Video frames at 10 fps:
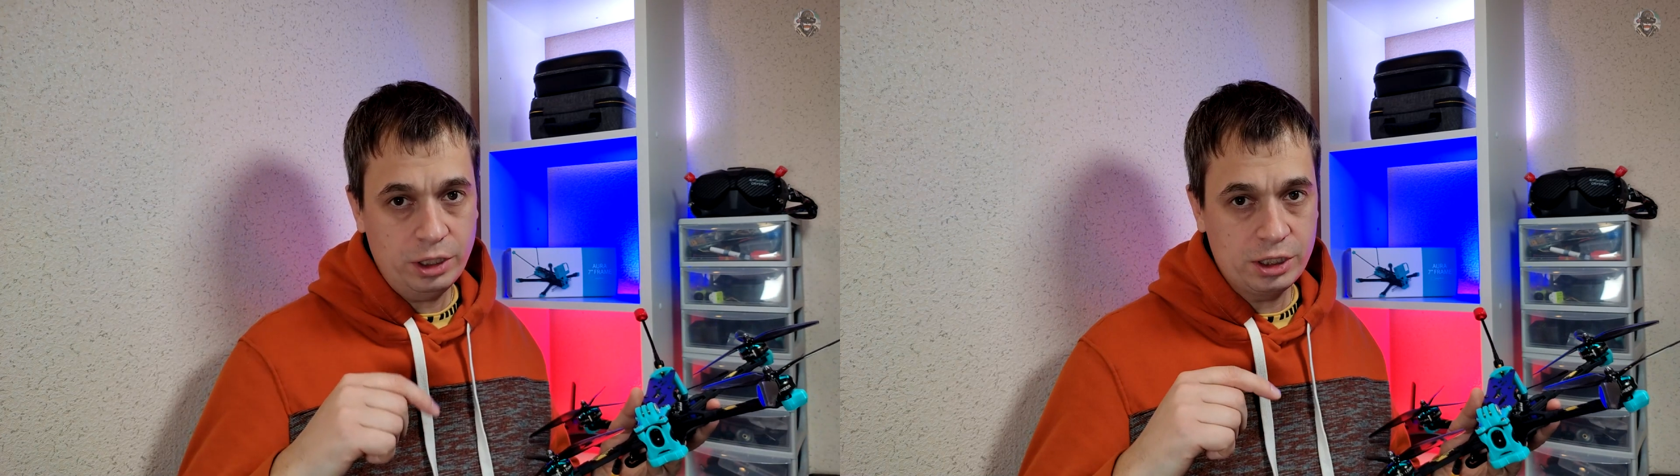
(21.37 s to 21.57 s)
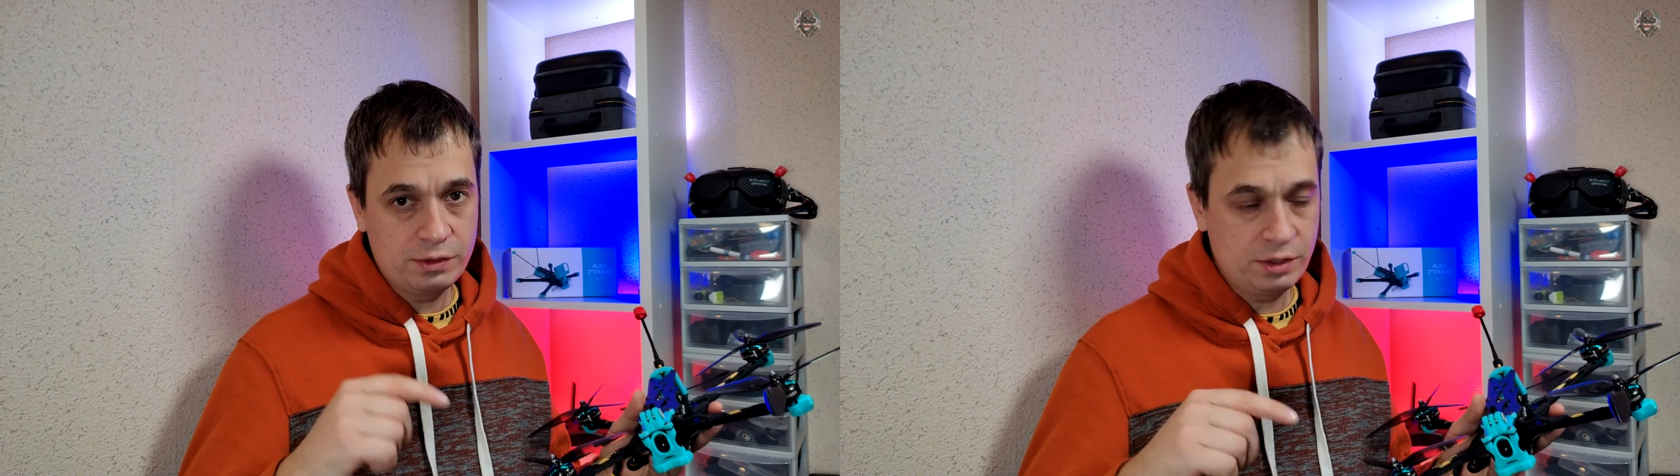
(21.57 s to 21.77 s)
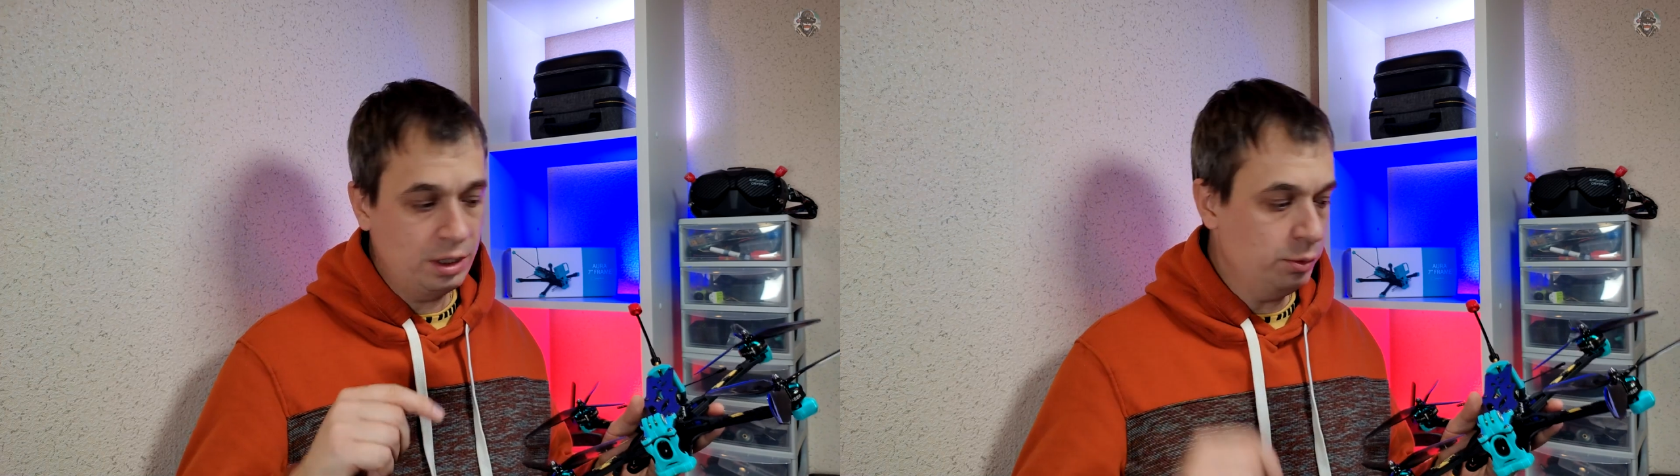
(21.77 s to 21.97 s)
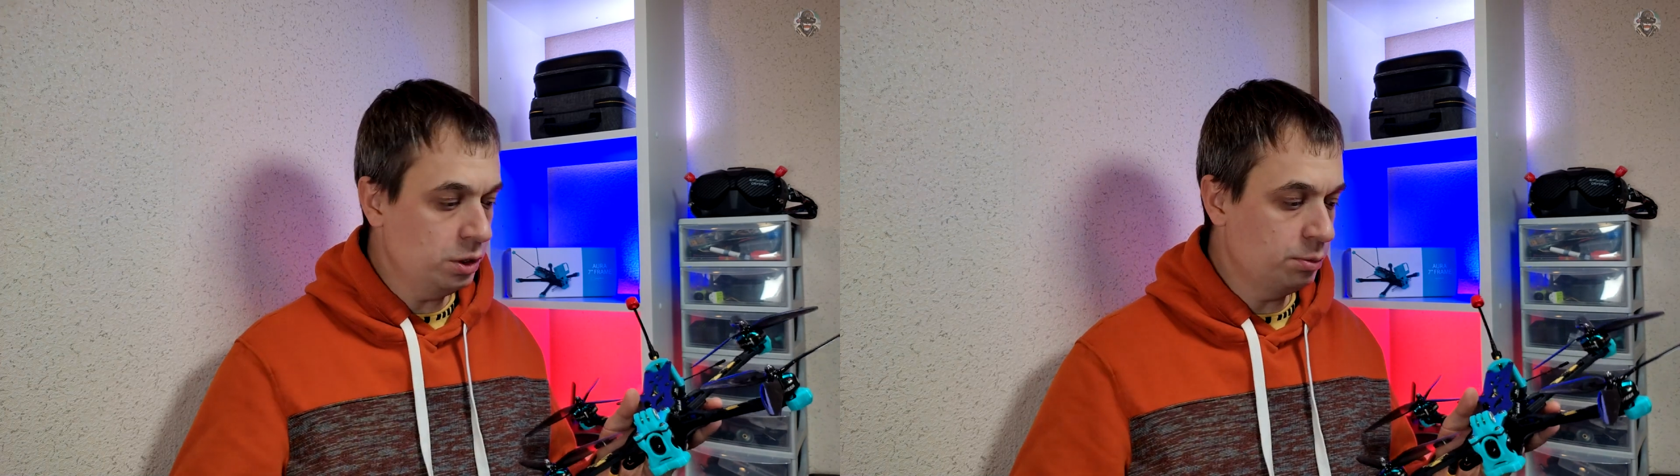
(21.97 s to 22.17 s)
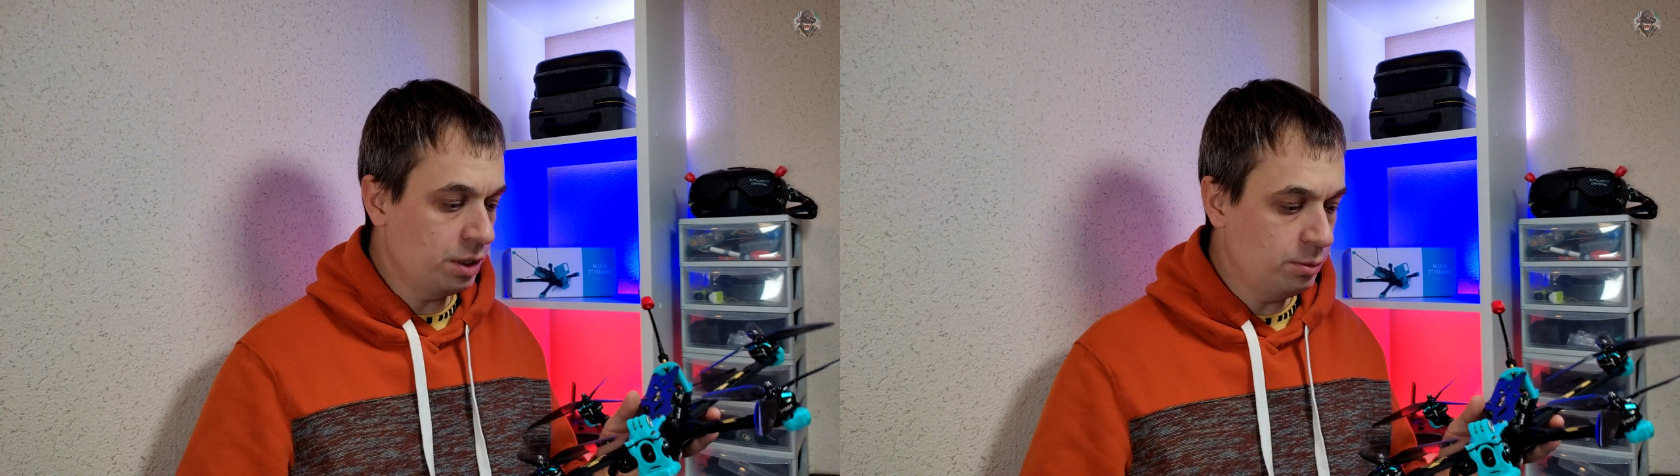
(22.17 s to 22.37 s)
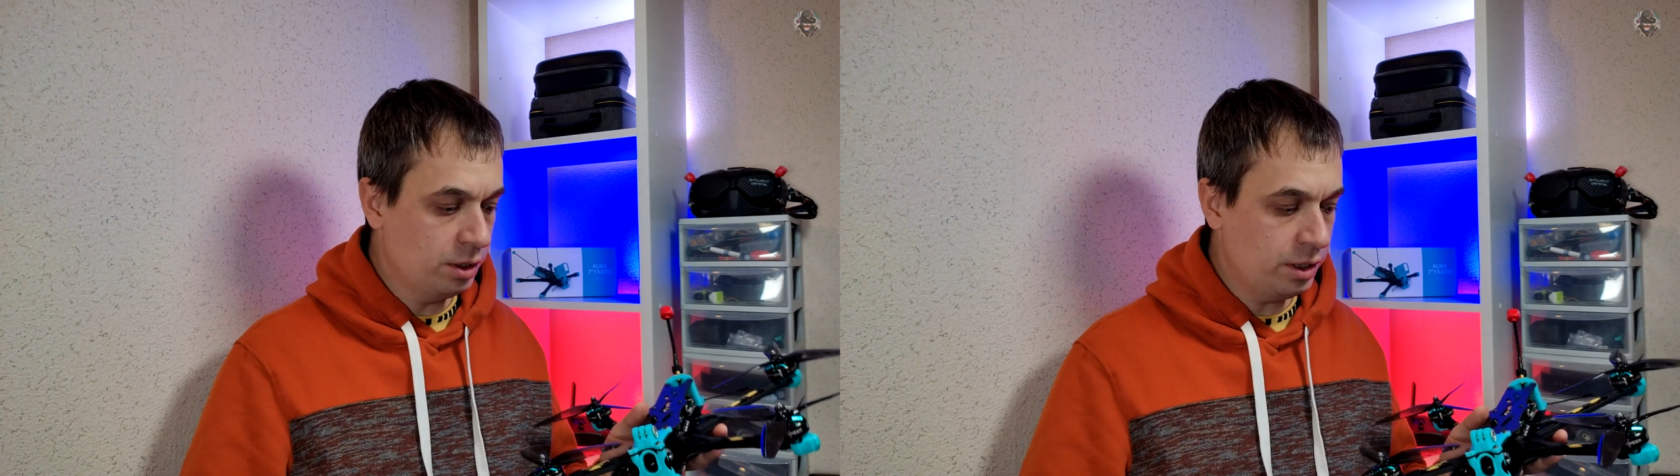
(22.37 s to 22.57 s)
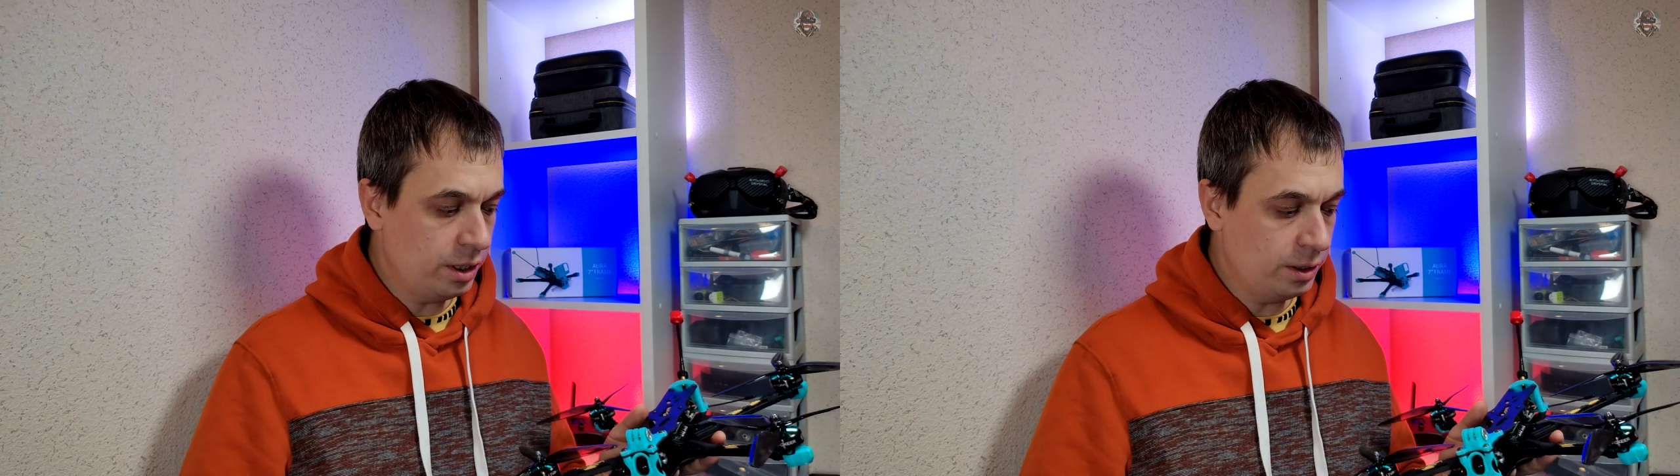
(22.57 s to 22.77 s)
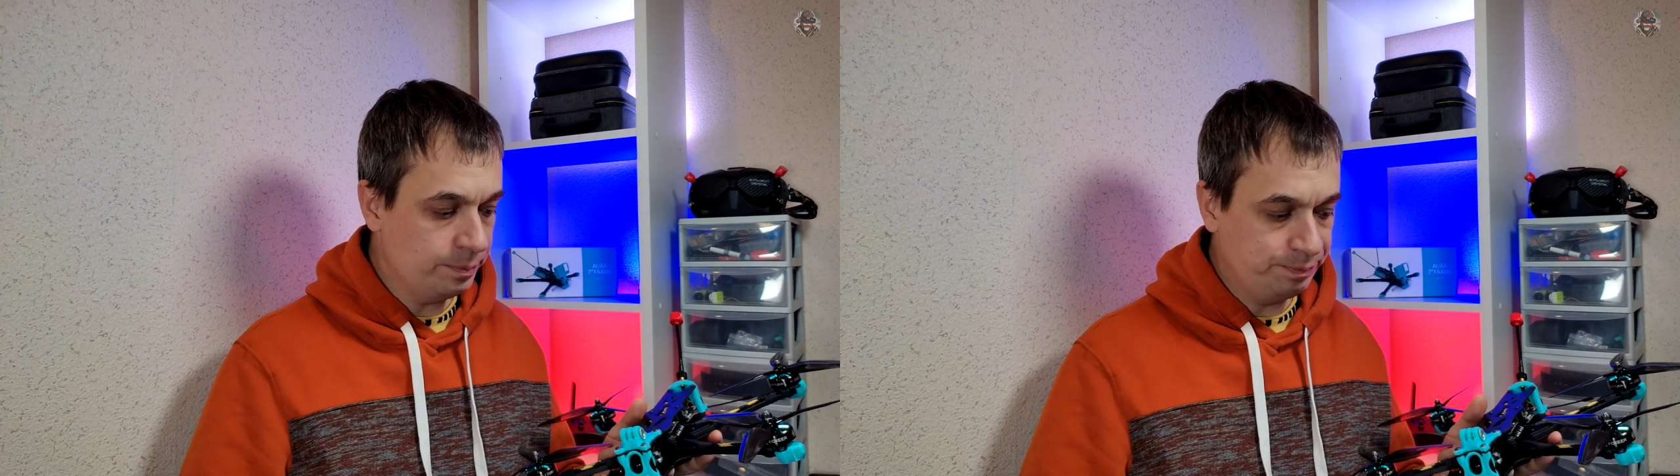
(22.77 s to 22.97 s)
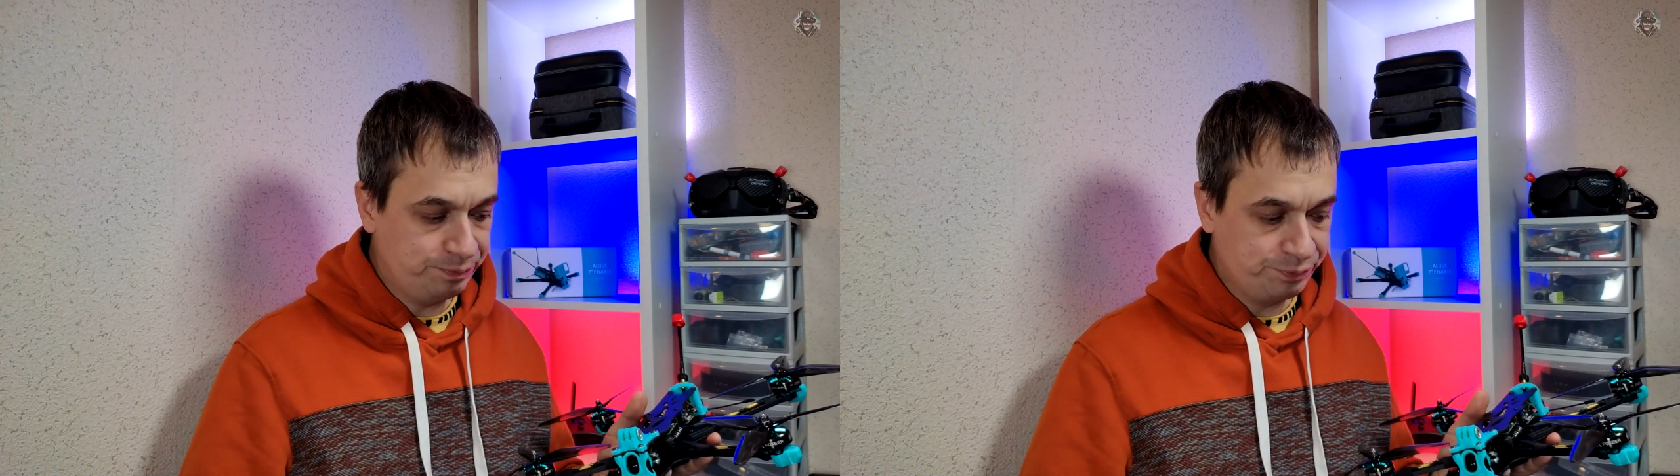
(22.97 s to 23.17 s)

а также в закрепленном комментарии.